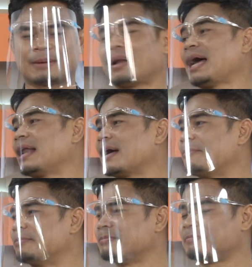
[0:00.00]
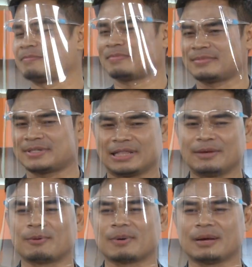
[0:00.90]
มทำได้แล้วครับ สิ่ง
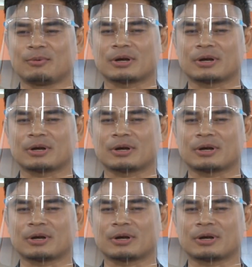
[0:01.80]
ที่ผมเคย